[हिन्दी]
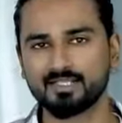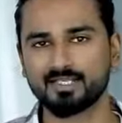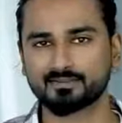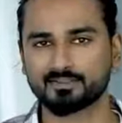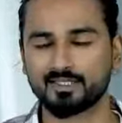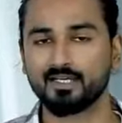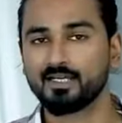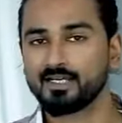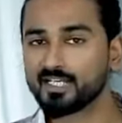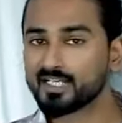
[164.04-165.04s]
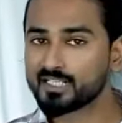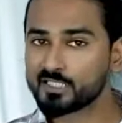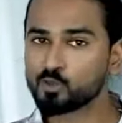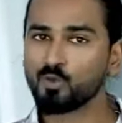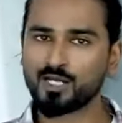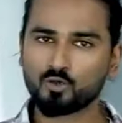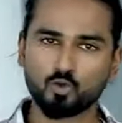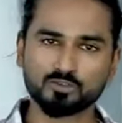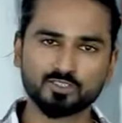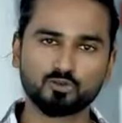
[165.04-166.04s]
नहीं आते हैं लेकिन क्यू
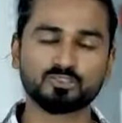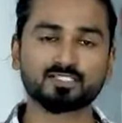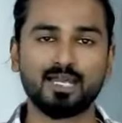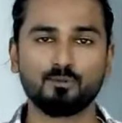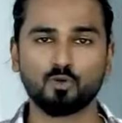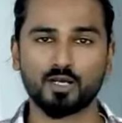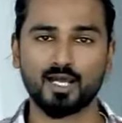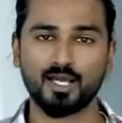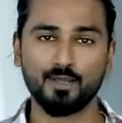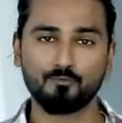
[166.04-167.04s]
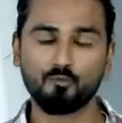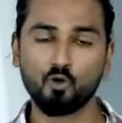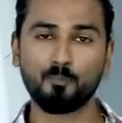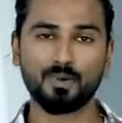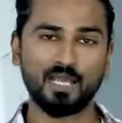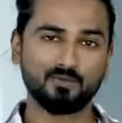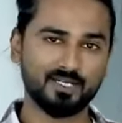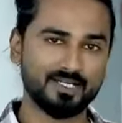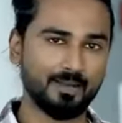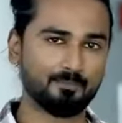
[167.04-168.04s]
कोड से जो स्कैम हो रहा है वो
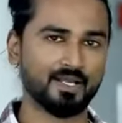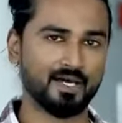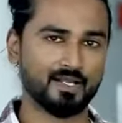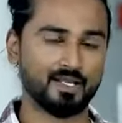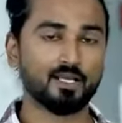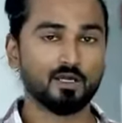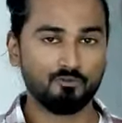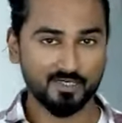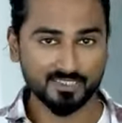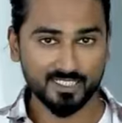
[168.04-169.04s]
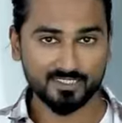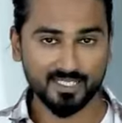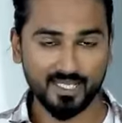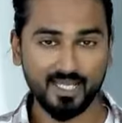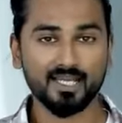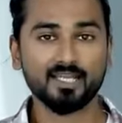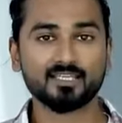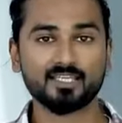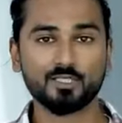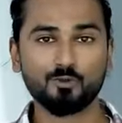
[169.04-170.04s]
प्राइमरी टैब पे आ रहा है वजह यह है
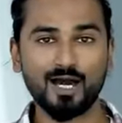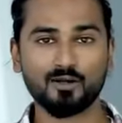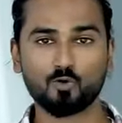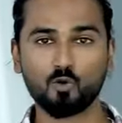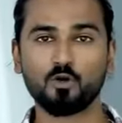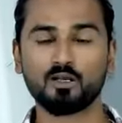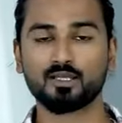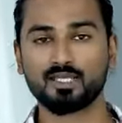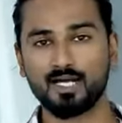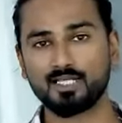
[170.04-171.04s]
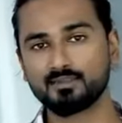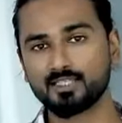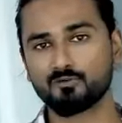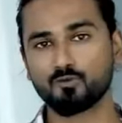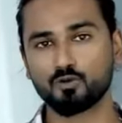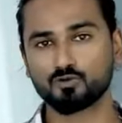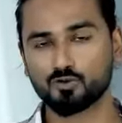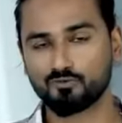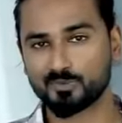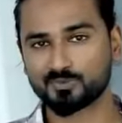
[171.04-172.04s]
कि क्यू कोड के अंदर वो
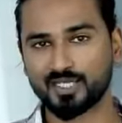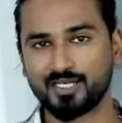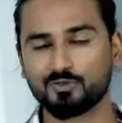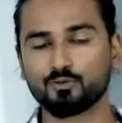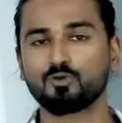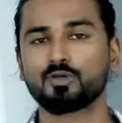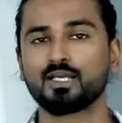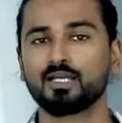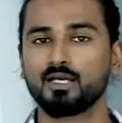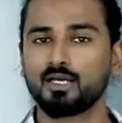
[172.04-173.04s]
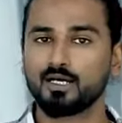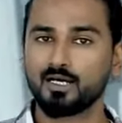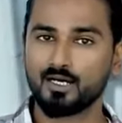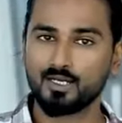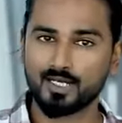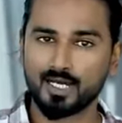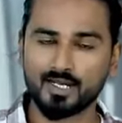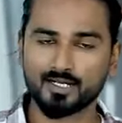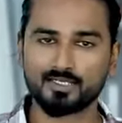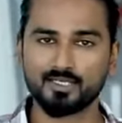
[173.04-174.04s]
जो वेबसाइट उन्होंने लगा
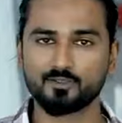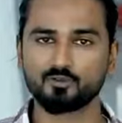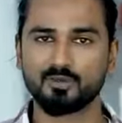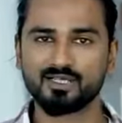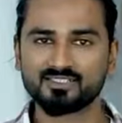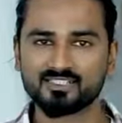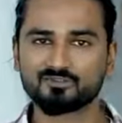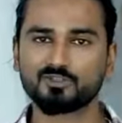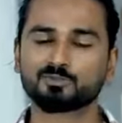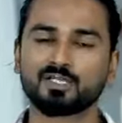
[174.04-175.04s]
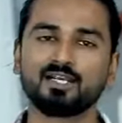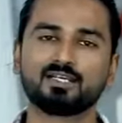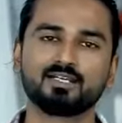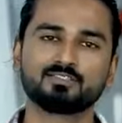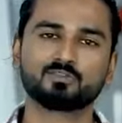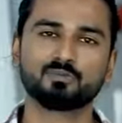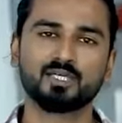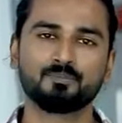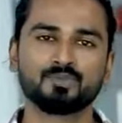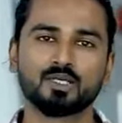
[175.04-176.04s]
रखी है जो मलिशियस वेबसाइट है जिसमें